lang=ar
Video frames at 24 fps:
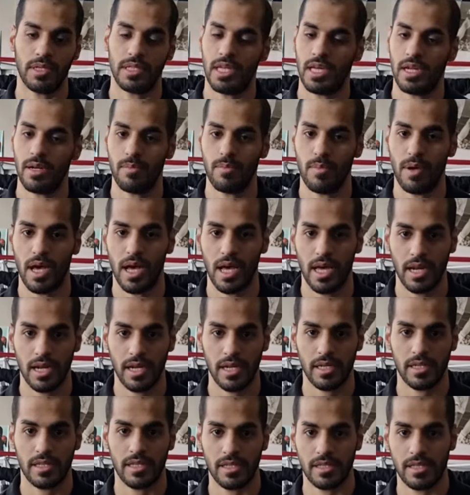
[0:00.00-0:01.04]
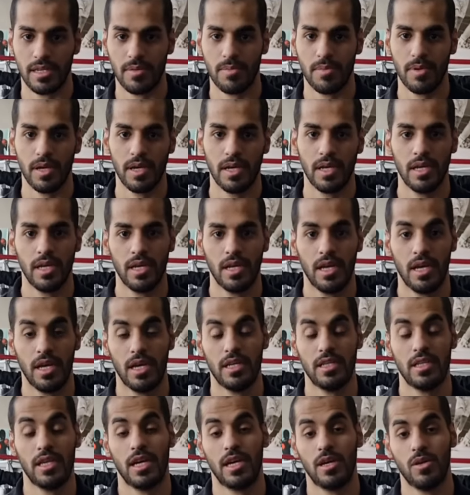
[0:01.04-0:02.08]
مقدار المهارة اللي اكتسبها
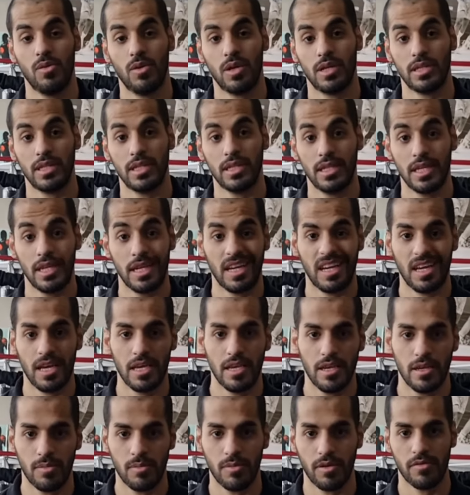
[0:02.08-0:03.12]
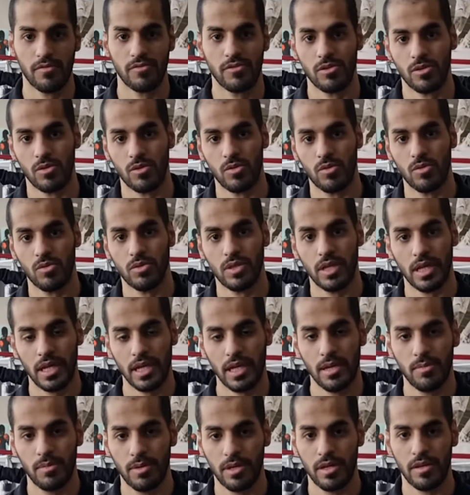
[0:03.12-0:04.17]
ذاك الوقت يقدر يقيم نفسه يكون له
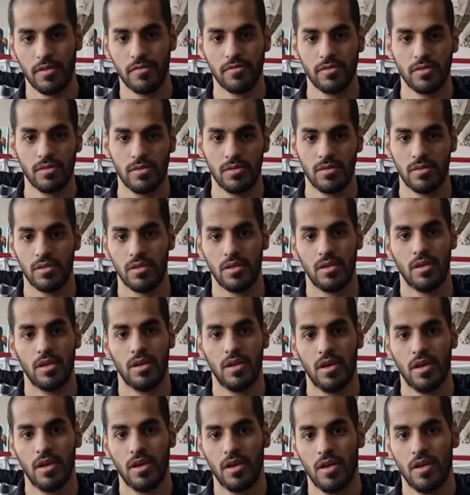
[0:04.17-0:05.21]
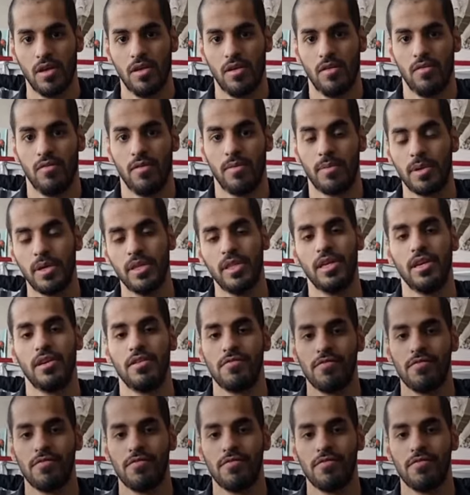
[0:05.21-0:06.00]
تقييم لنفسه وبكذا